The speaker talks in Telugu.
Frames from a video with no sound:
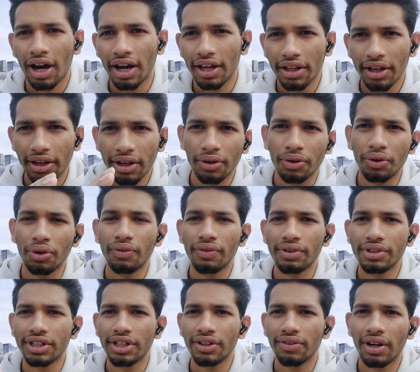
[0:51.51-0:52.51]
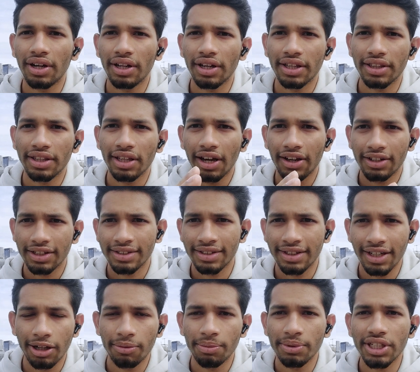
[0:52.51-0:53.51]
అదే యూనివర్సిటీ వాళ్ళకైతే
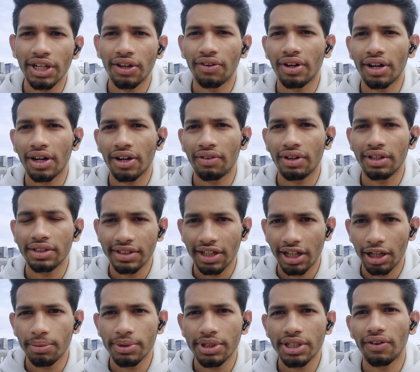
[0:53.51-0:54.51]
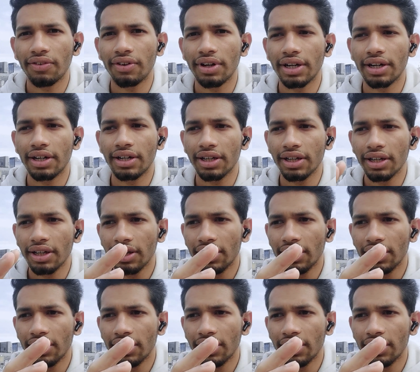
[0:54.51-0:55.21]
సిఎల్బి సెవెన్ రావాలి సిఎల్బి సెవెన్ అంటే